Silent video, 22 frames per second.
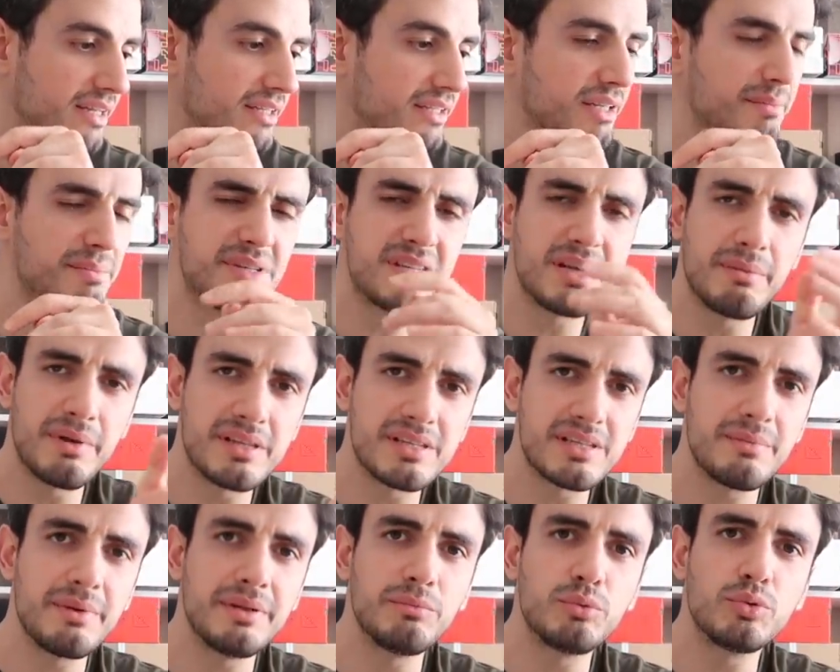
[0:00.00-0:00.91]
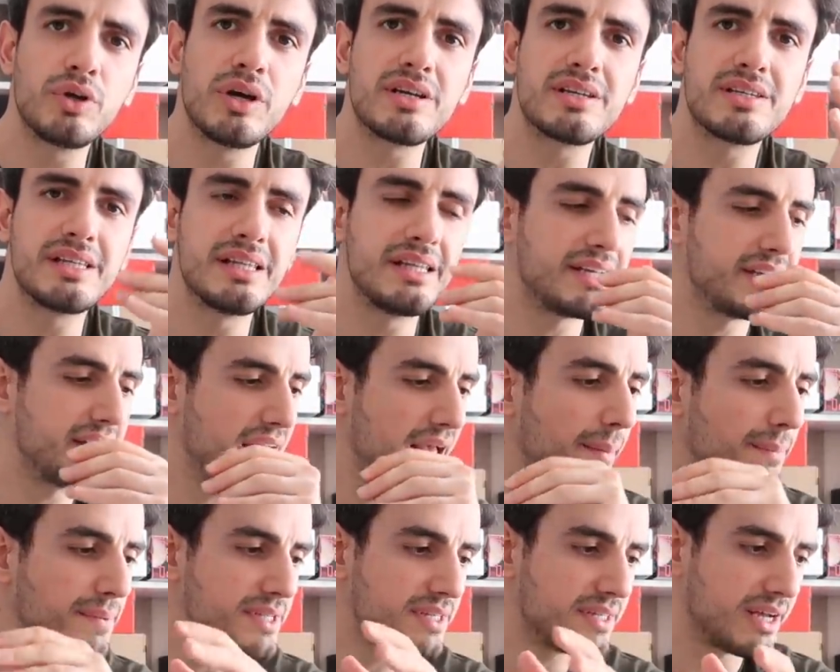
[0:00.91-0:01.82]
Tabi zaman zaman bu tarz sitelerin
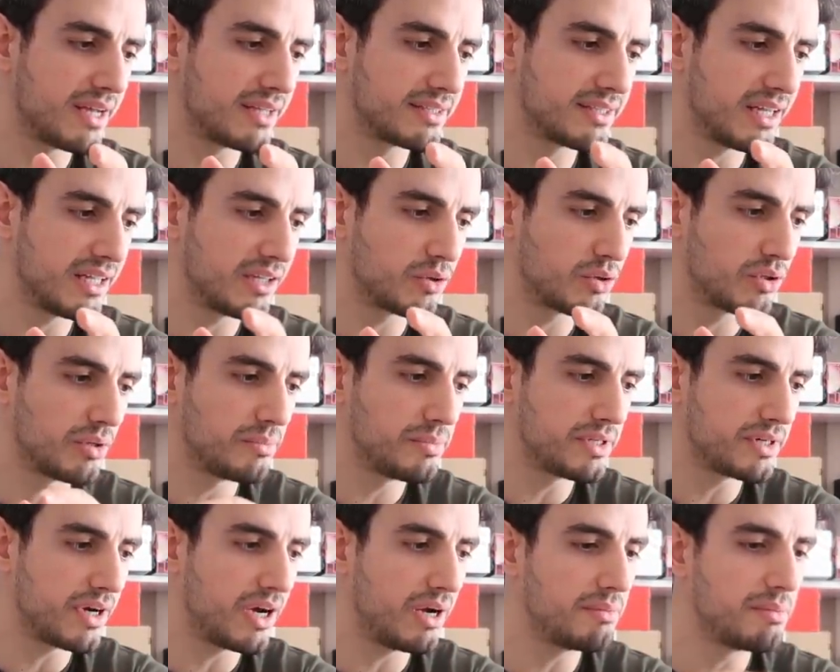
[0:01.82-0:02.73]
hepsinde hatalar olabilir.